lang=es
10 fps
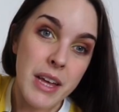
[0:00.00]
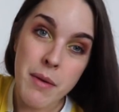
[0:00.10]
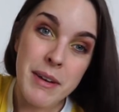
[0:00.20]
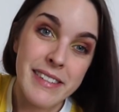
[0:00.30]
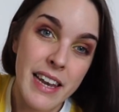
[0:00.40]

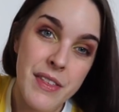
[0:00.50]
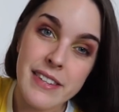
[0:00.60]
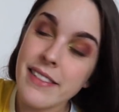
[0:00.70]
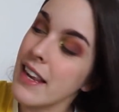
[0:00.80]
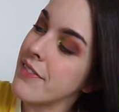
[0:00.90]
Como veis el
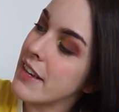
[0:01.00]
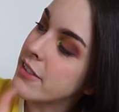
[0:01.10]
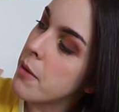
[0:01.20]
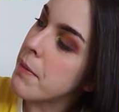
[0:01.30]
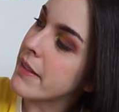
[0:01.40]
neceser tiene
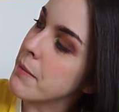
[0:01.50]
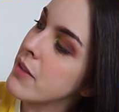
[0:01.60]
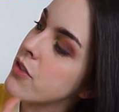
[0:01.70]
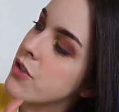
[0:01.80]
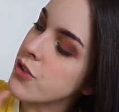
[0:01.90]
tres
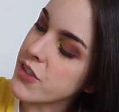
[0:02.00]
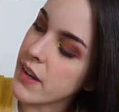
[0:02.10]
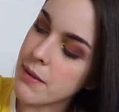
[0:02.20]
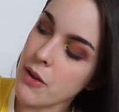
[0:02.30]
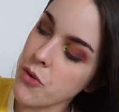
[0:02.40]
compartimentos, dos
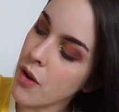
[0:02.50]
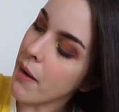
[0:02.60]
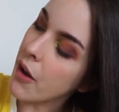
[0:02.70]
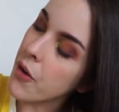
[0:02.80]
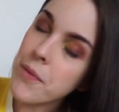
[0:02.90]
arriba y uno
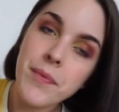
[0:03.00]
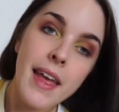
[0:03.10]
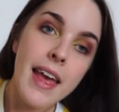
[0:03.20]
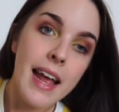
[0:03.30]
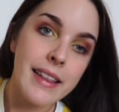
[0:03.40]
abajo.
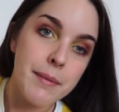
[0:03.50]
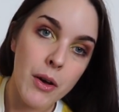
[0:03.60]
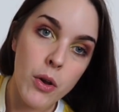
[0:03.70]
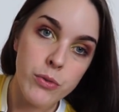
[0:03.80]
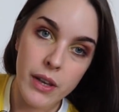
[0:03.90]
El de
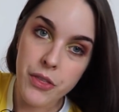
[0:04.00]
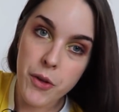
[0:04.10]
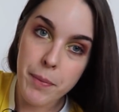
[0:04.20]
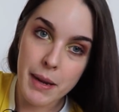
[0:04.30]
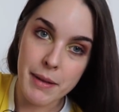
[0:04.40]
abajo lo
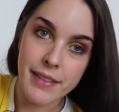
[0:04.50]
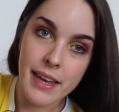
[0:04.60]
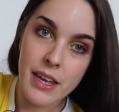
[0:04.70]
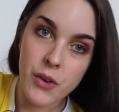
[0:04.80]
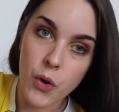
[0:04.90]
utilizo para
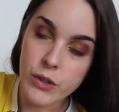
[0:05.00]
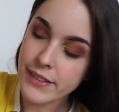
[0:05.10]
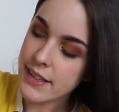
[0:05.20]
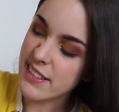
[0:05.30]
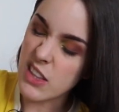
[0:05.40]
meter
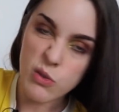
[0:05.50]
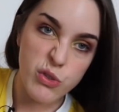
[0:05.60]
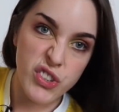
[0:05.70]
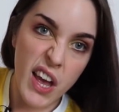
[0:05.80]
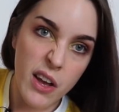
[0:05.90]
cosas de
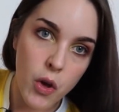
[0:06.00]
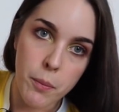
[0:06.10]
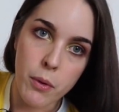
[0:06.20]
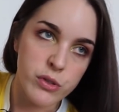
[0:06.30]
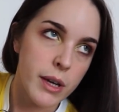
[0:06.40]
ducha
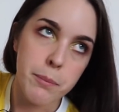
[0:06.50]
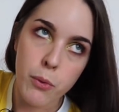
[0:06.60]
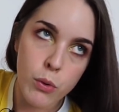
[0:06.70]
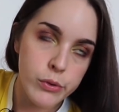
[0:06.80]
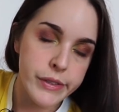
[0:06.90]
como
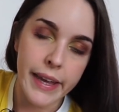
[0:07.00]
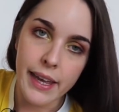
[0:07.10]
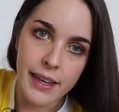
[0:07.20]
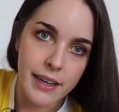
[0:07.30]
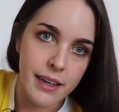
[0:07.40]
champús,
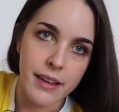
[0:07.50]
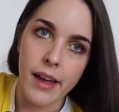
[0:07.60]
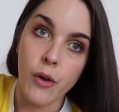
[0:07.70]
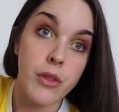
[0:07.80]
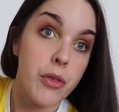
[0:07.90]
gel,
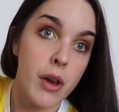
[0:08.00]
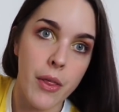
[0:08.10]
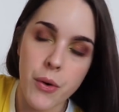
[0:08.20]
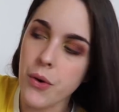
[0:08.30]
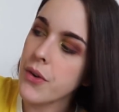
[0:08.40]

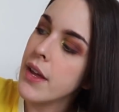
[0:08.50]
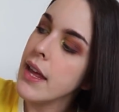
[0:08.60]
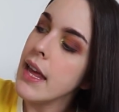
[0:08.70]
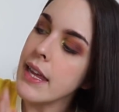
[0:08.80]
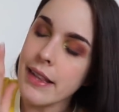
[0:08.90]
acondicionador
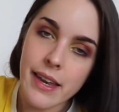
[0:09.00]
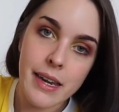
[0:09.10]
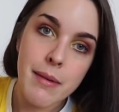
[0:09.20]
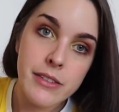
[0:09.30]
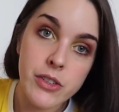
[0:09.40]
y el de
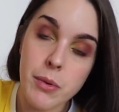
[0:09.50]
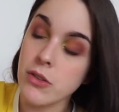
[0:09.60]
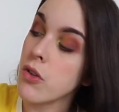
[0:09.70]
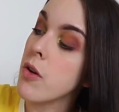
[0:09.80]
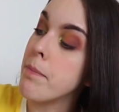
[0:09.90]
arriba sobre
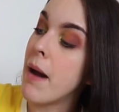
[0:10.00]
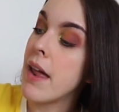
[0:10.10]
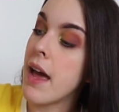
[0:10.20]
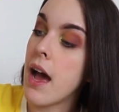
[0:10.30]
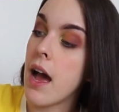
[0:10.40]
todo
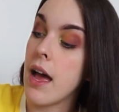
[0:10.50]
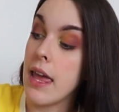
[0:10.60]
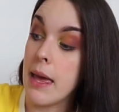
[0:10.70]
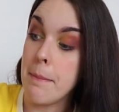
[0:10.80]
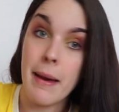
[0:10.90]
para
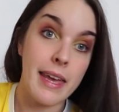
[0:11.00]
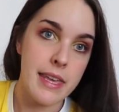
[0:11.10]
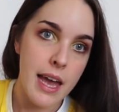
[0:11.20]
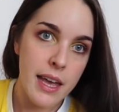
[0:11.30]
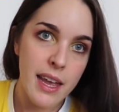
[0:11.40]
eh,
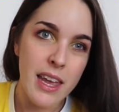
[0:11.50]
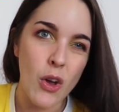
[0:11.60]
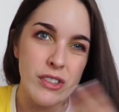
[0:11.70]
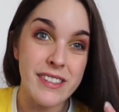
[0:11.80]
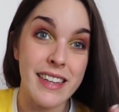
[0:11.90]
maquillaje y
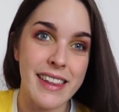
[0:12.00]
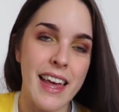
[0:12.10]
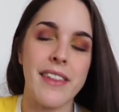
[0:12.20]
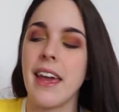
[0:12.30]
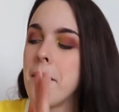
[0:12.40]
cosas del
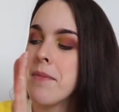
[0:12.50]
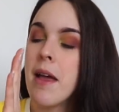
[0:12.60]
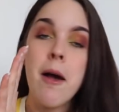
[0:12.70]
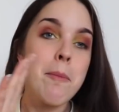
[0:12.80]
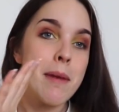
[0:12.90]
día a día.
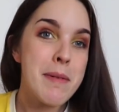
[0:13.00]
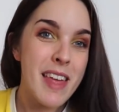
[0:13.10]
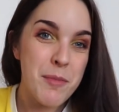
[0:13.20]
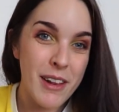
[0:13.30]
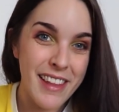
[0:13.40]
Voy a
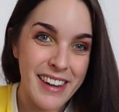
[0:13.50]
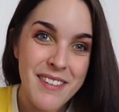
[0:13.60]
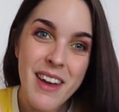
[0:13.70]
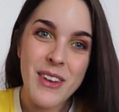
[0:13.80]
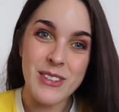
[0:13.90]
empezar por el de
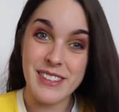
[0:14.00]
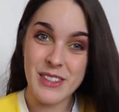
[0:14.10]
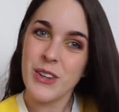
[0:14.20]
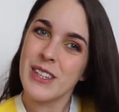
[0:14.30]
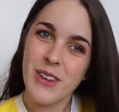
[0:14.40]
arriba y os
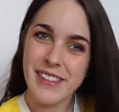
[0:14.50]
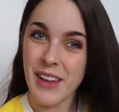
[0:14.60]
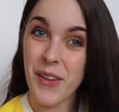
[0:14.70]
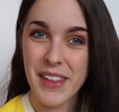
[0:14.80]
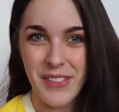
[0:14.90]
enseño qué es lo que
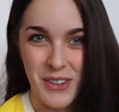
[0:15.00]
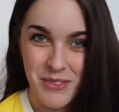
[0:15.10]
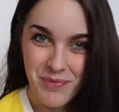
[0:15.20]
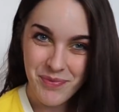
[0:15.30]
tengo dentro.